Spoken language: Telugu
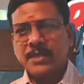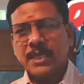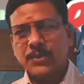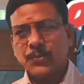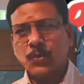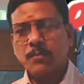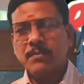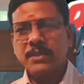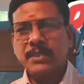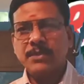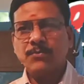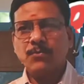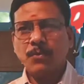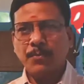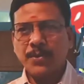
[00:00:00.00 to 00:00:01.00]
ఎంతోమందికి
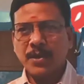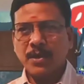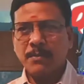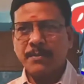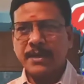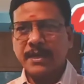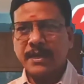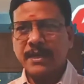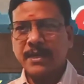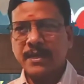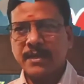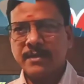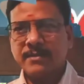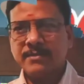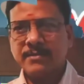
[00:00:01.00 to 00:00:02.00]
ఉపయోగపడేలా
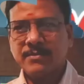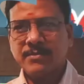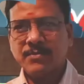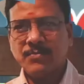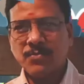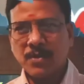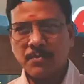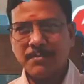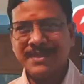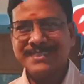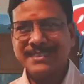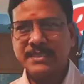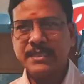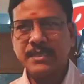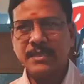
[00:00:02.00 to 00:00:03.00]
ఒక
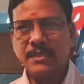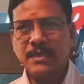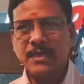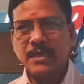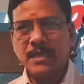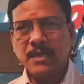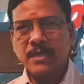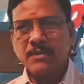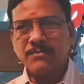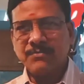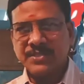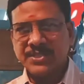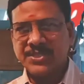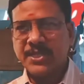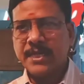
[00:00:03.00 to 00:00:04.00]
మంచి
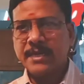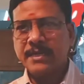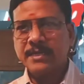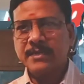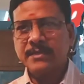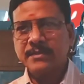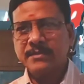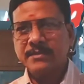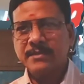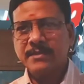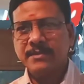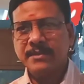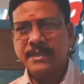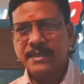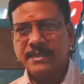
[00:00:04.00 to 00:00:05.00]
విషయాన్ని
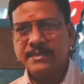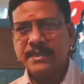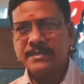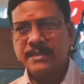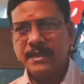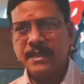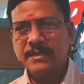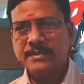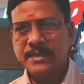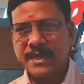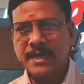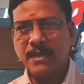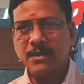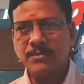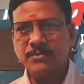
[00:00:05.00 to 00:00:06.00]
తెలియజేసేలా
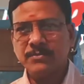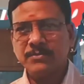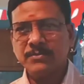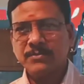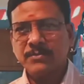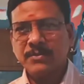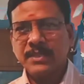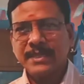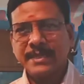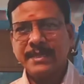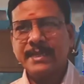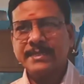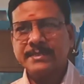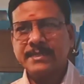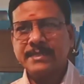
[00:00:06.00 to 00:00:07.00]
ఛానల్
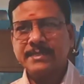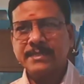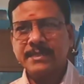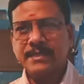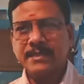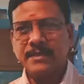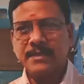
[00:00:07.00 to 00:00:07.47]
క్రియేట్ చేసి